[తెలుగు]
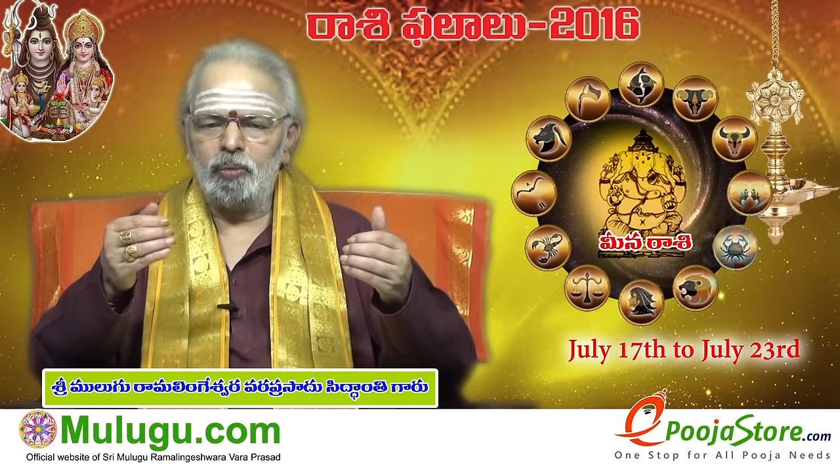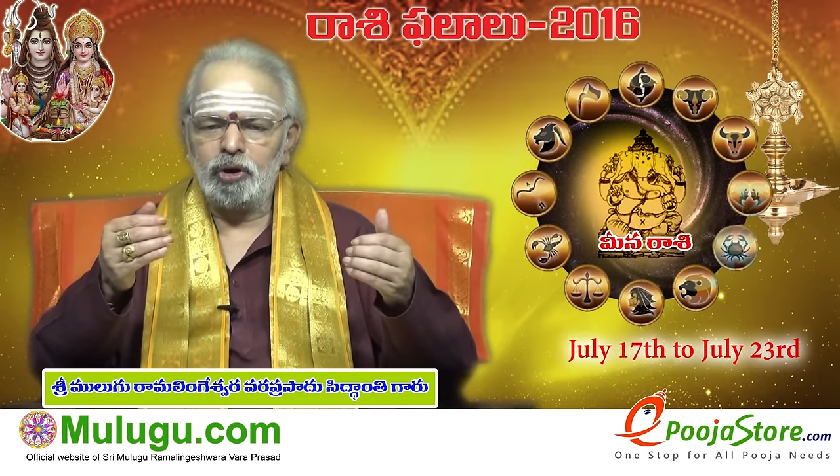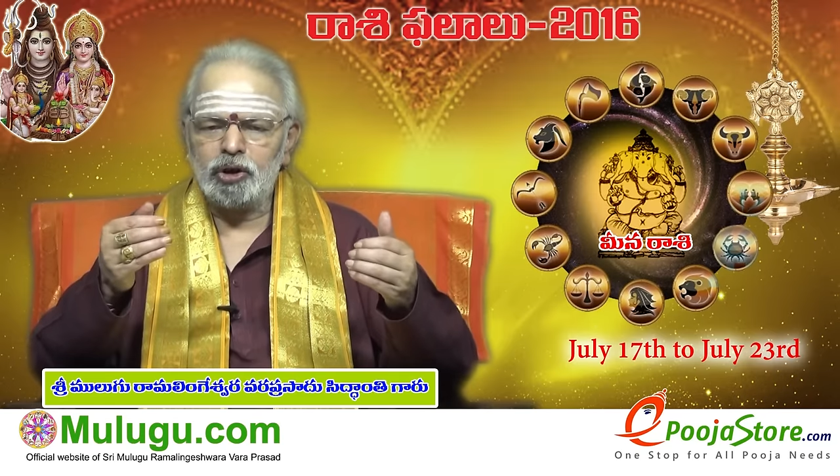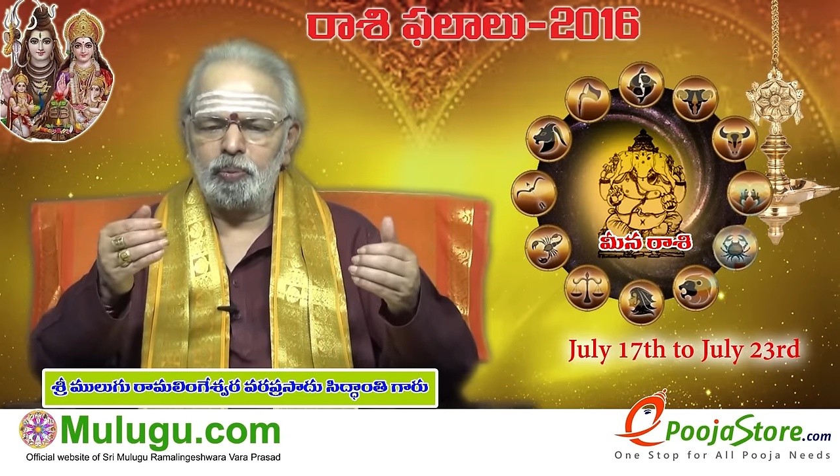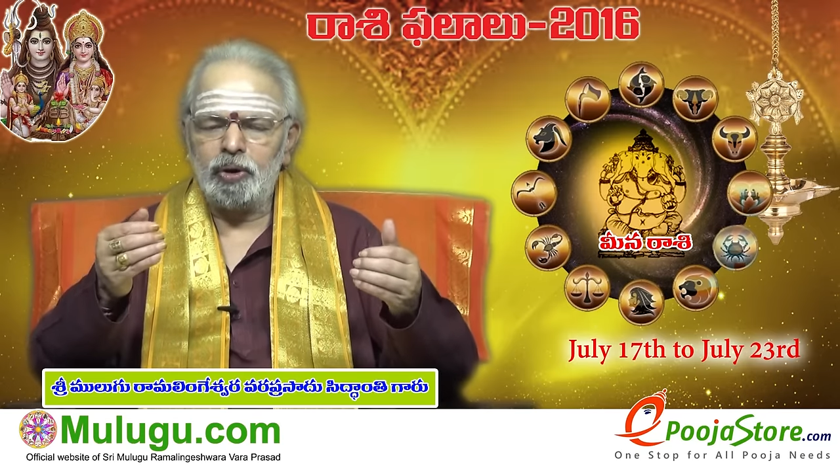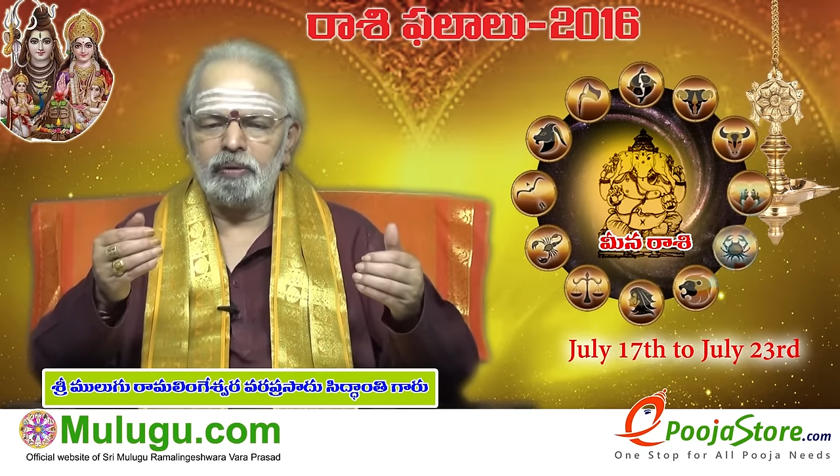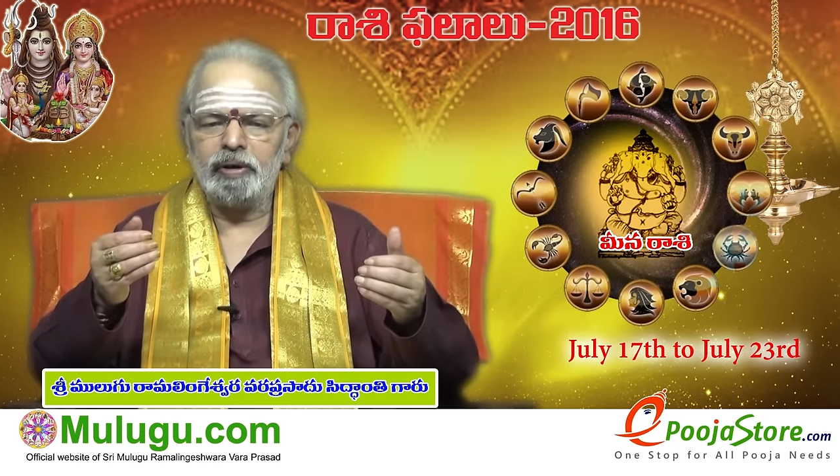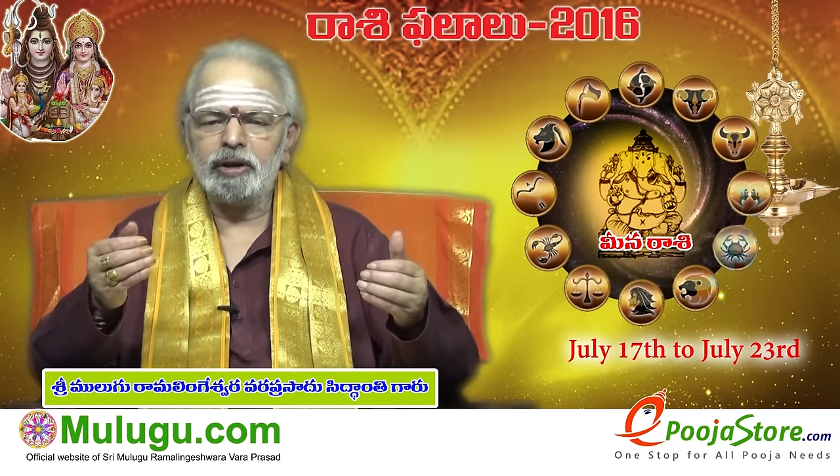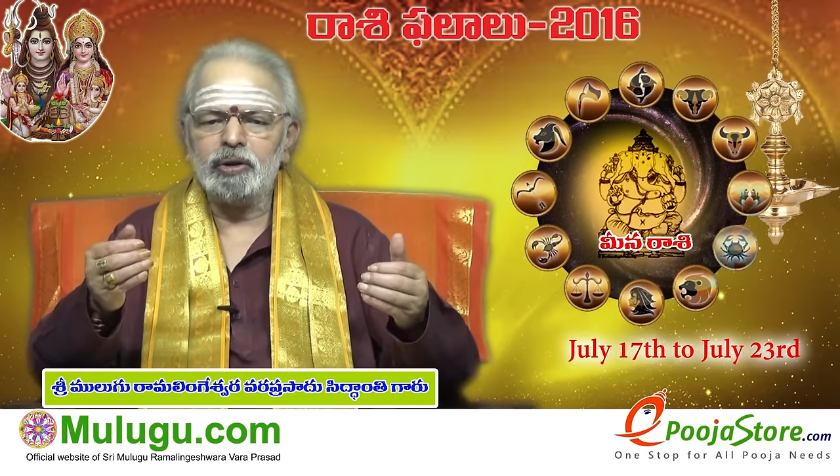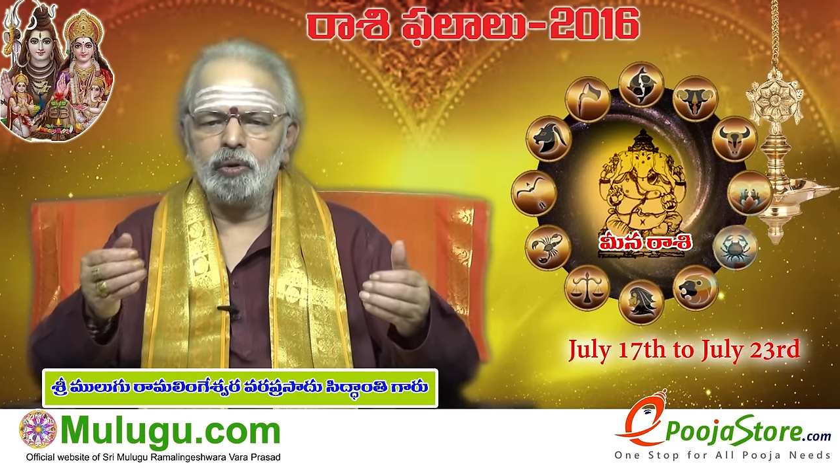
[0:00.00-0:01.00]
మోసపోవటం
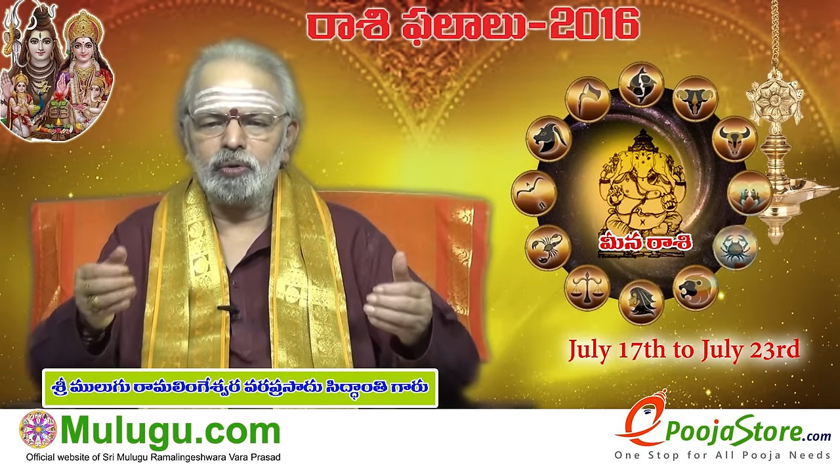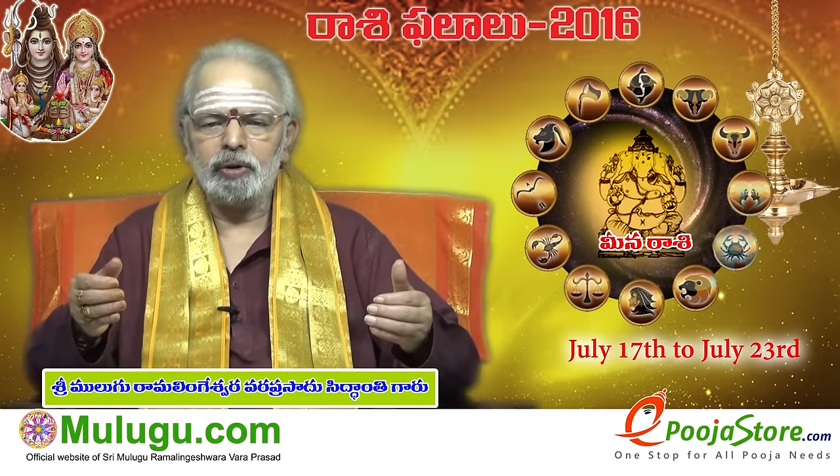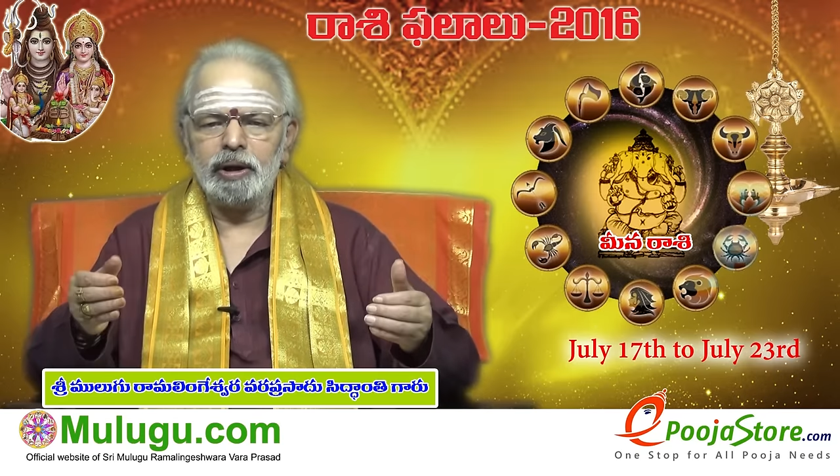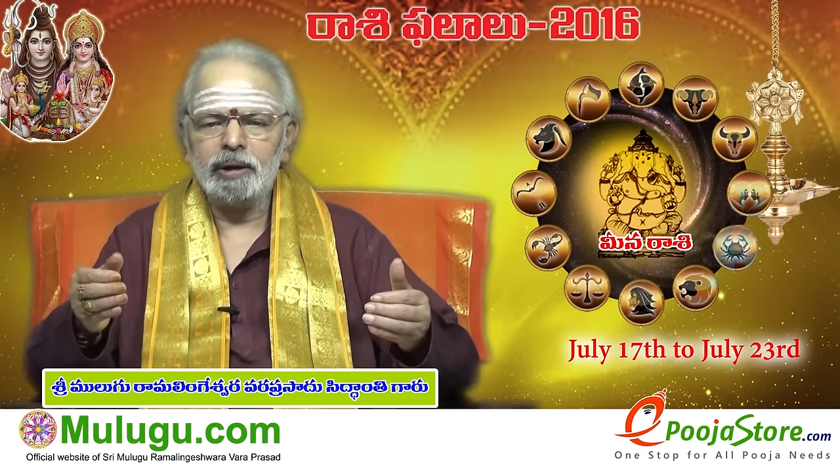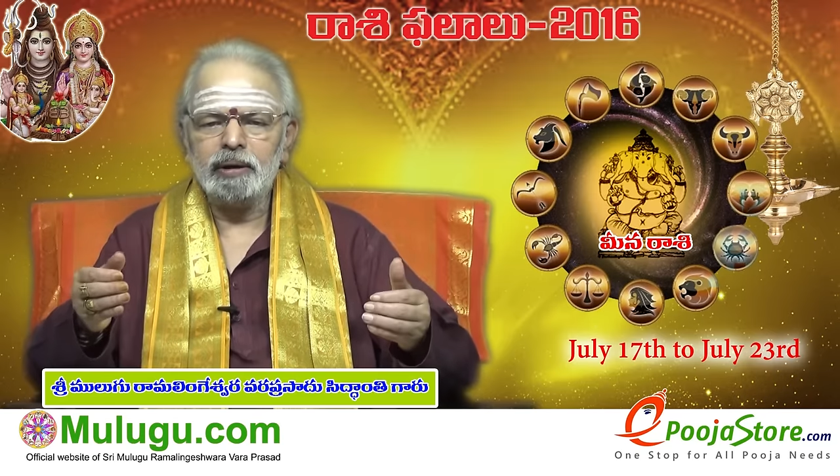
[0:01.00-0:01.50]
అనేది జరుగుతుంది